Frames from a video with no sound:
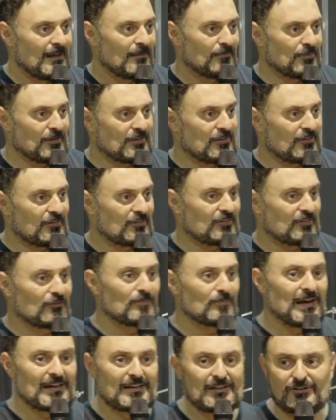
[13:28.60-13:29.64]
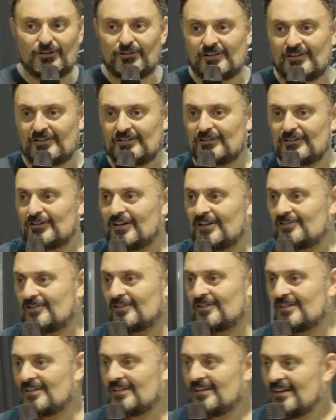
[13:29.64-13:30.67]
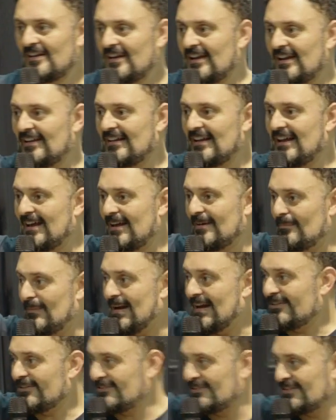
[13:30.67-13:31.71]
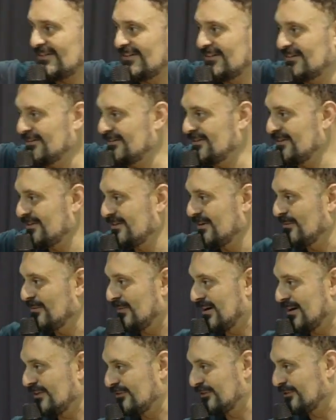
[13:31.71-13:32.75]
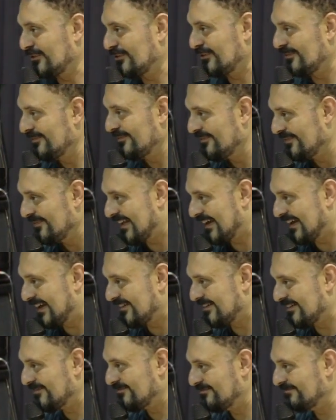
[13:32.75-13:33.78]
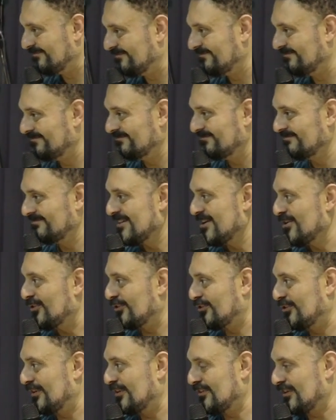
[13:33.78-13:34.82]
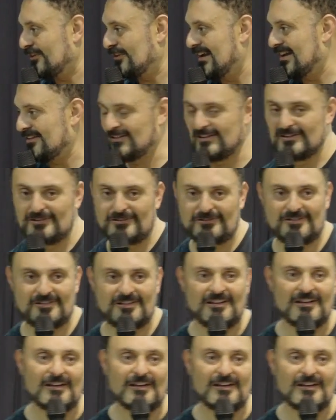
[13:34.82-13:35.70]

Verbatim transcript: Porque se o marido é o sacerdote, ele é mestre, líder, maravilhoso da casa. Os filhos reconhecem isso.